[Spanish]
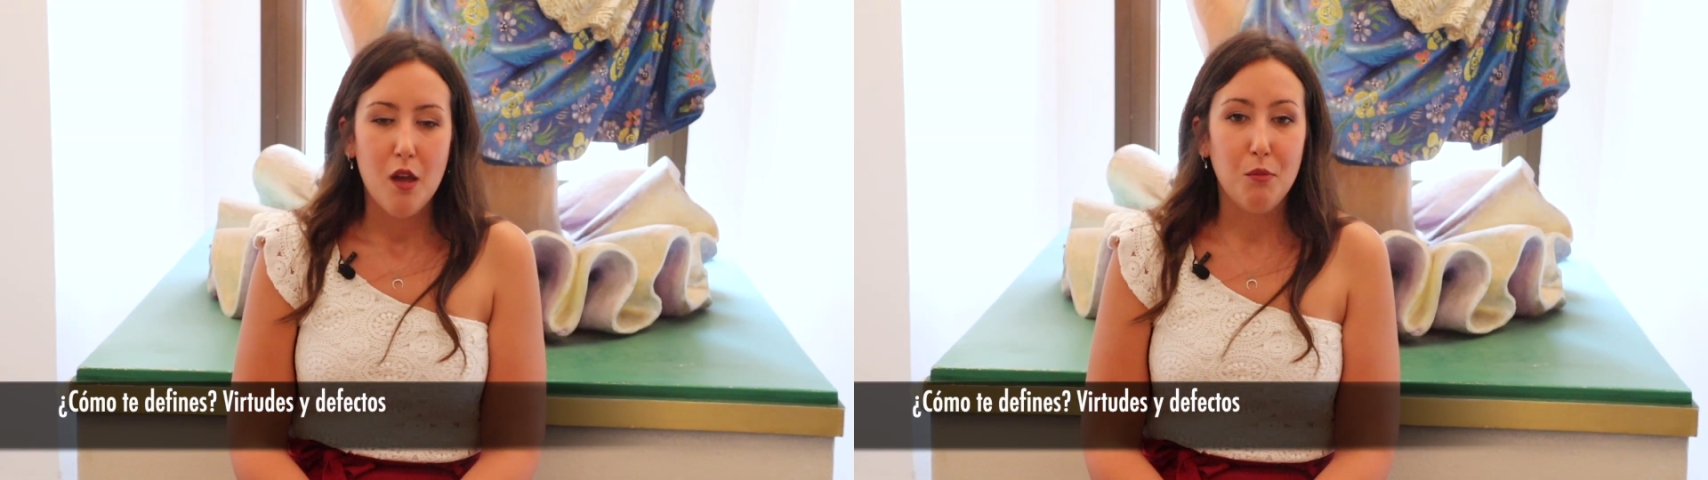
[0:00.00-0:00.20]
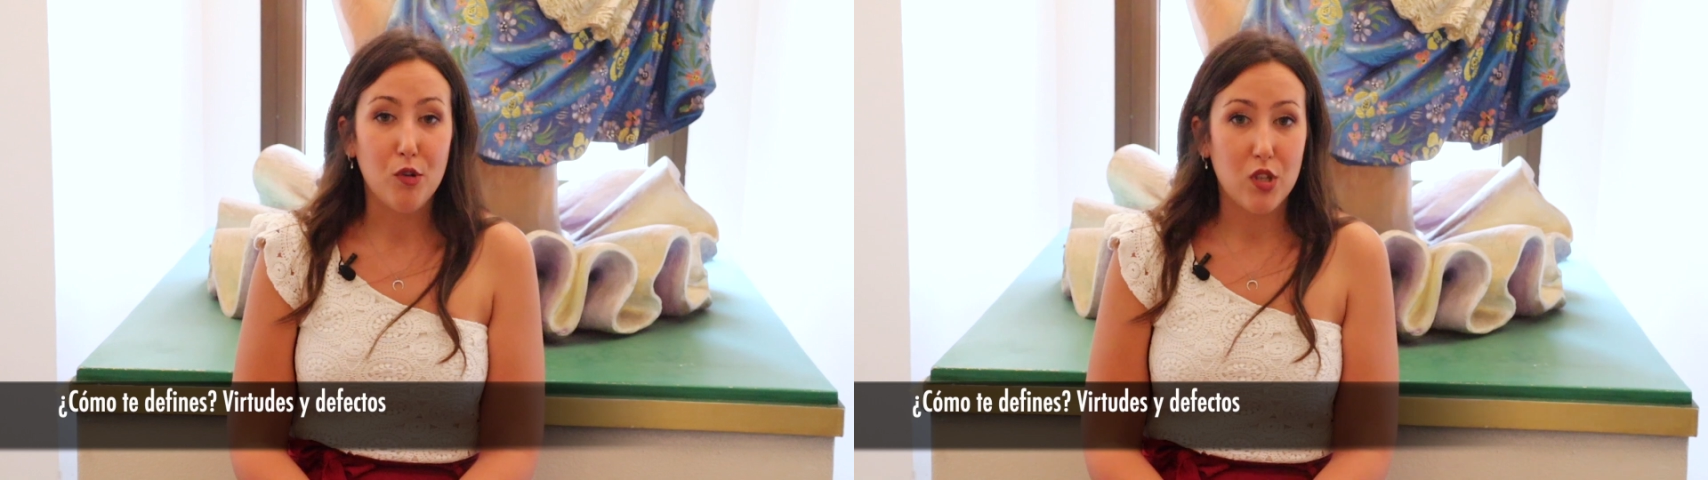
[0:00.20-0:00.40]

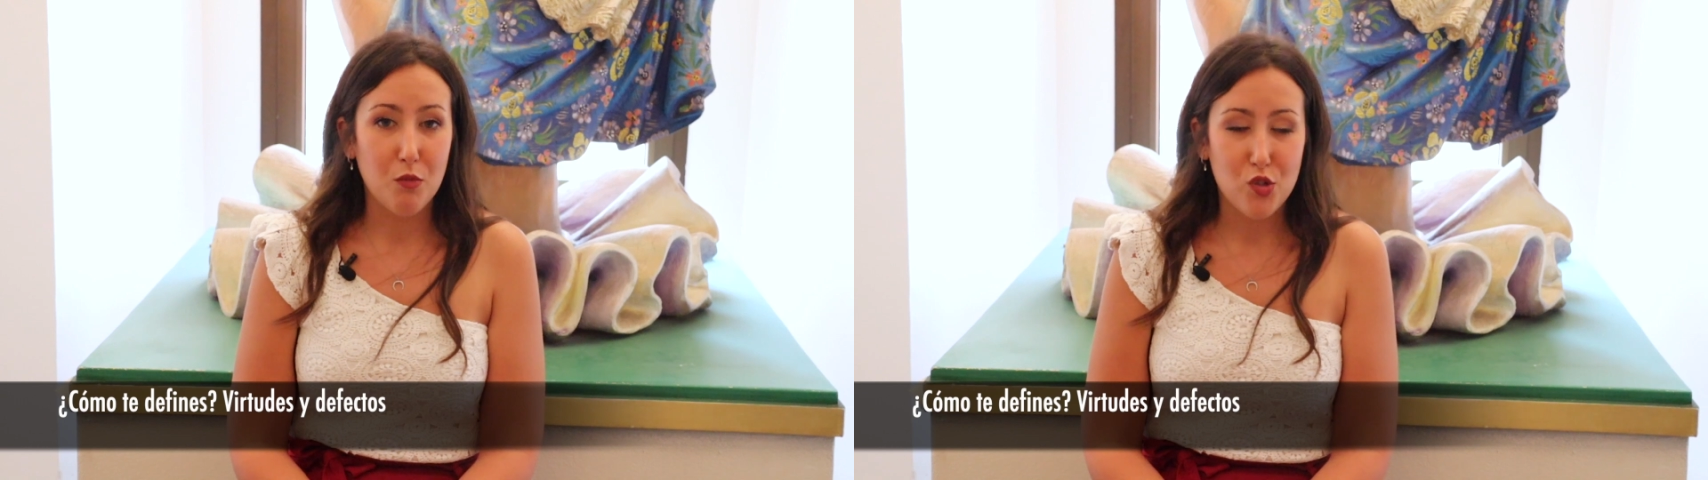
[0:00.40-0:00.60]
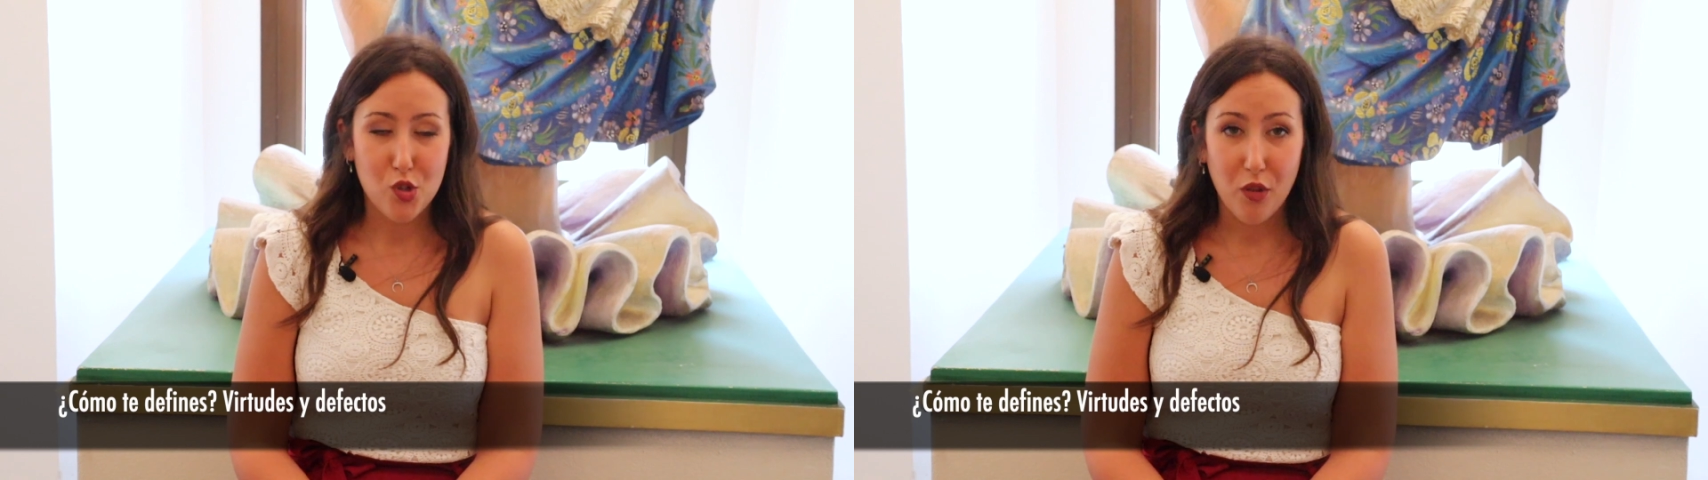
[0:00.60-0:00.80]
me gusta
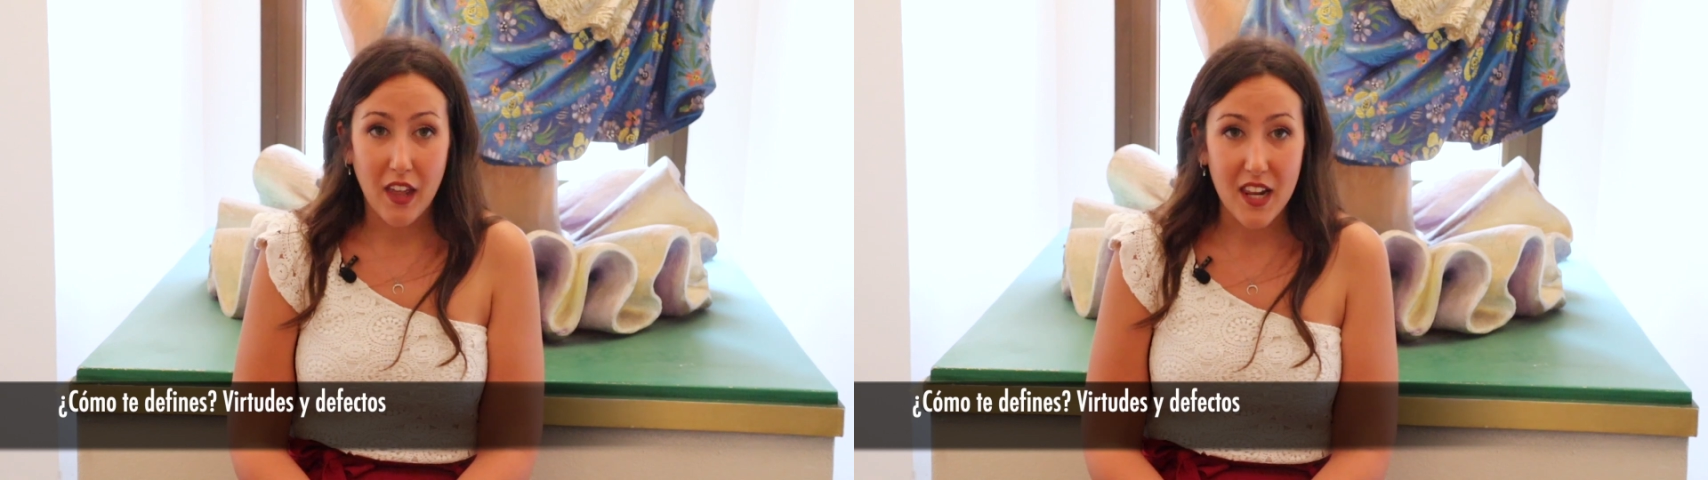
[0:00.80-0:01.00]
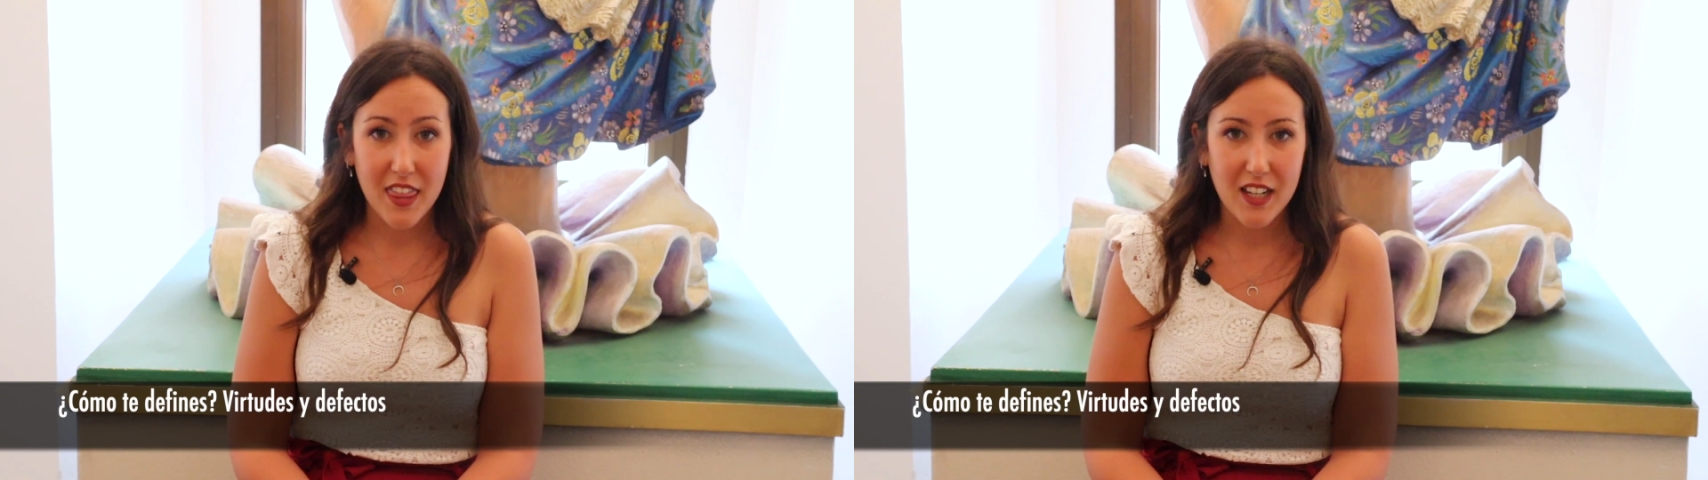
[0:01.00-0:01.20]
mucho
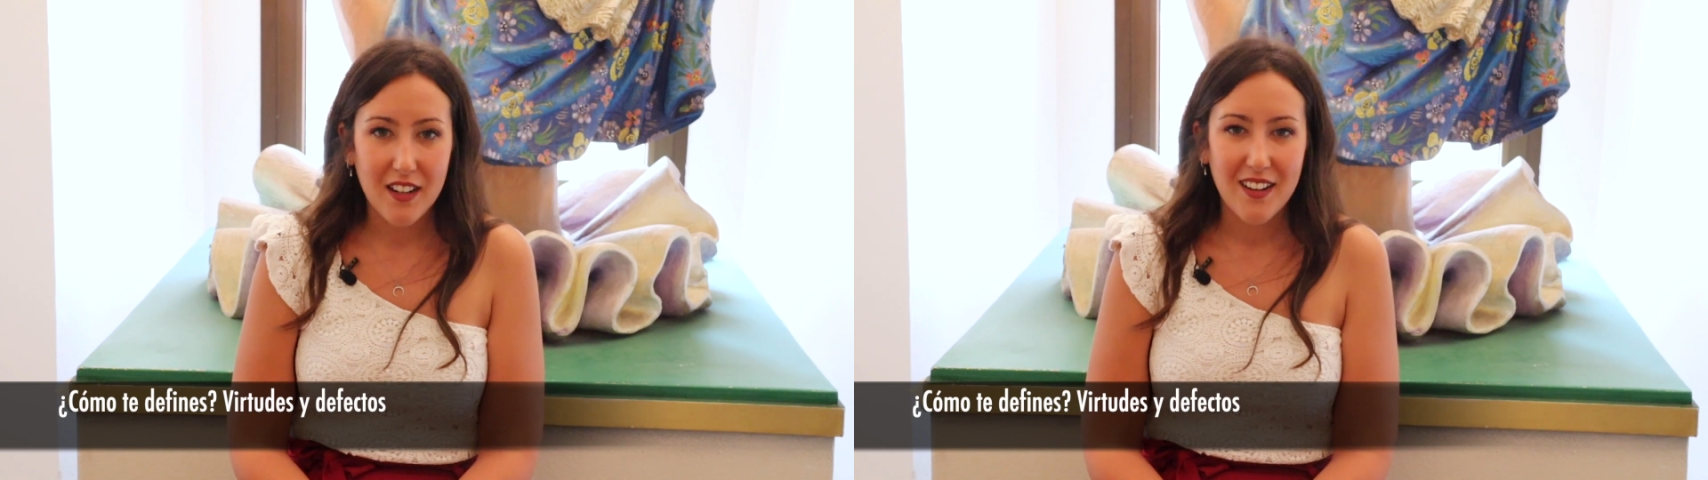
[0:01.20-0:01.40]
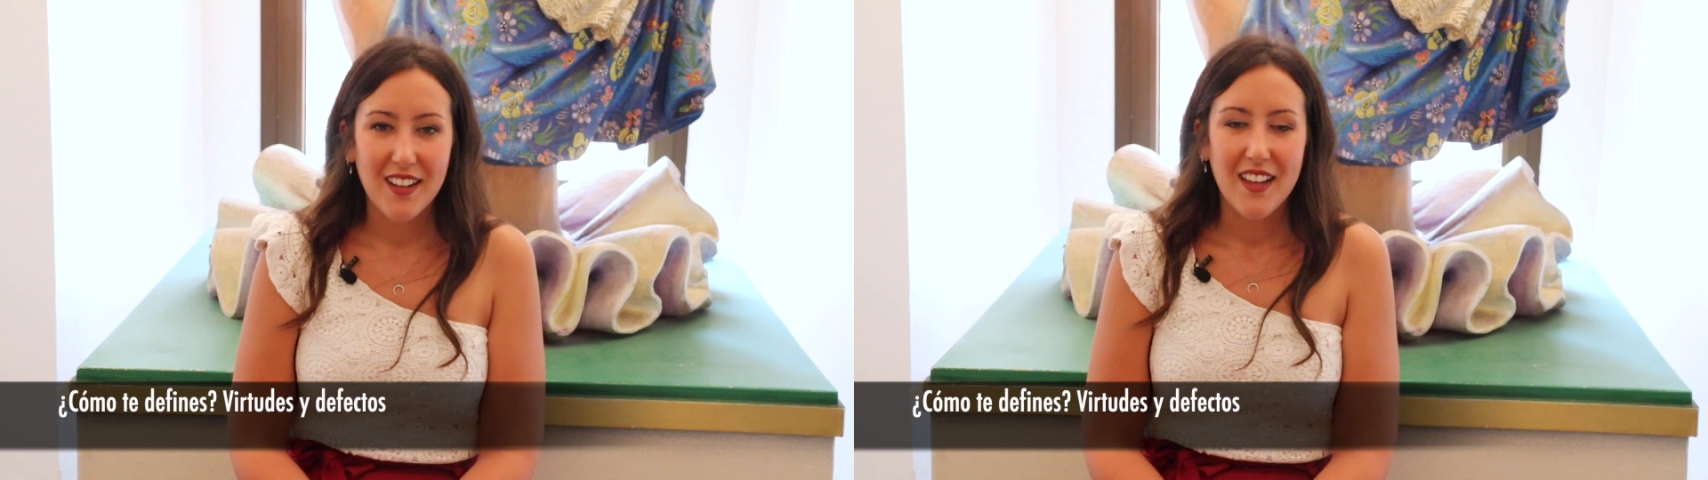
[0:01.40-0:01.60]
socializar,